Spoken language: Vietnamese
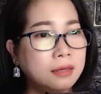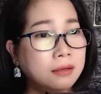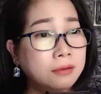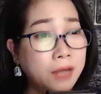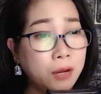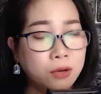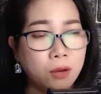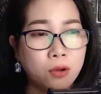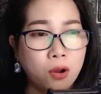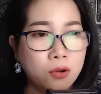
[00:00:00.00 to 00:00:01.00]
Nếu
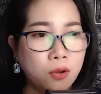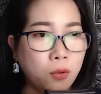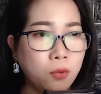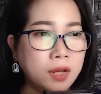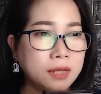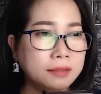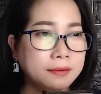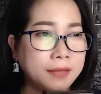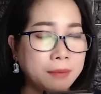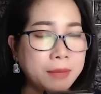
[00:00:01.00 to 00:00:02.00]
không có cụ,
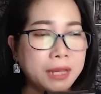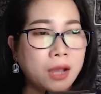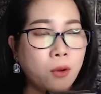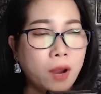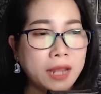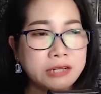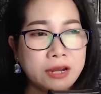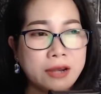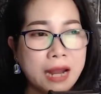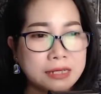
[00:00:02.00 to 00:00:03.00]
chẳng biết cậu ấy
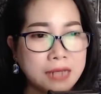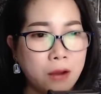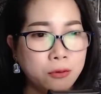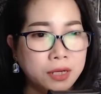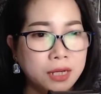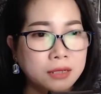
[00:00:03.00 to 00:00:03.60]
sẽ ra sao nữa."